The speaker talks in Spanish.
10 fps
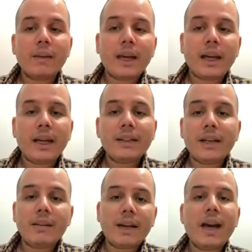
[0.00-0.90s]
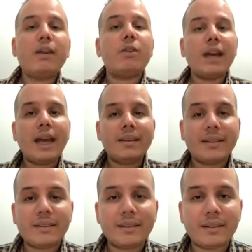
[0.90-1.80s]
eh, de verano
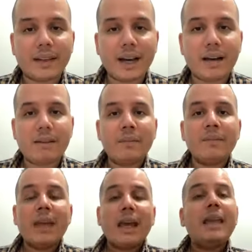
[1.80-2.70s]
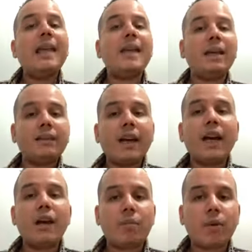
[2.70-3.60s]
esta se secaba. Y en estas
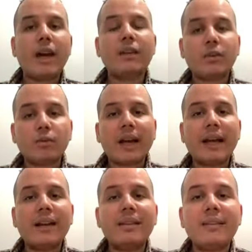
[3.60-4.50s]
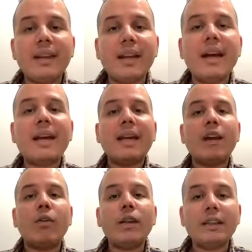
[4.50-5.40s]
épocas esto era una gran ciénaga que
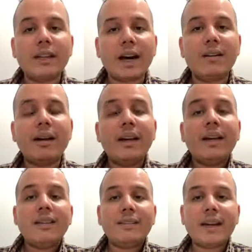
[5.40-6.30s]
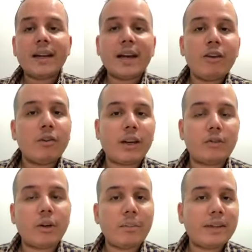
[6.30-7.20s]
colindaba cerca de lo que
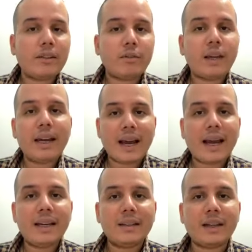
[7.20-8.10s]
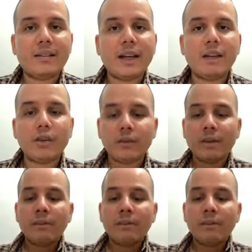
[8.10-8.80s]
actualmente es la calle 32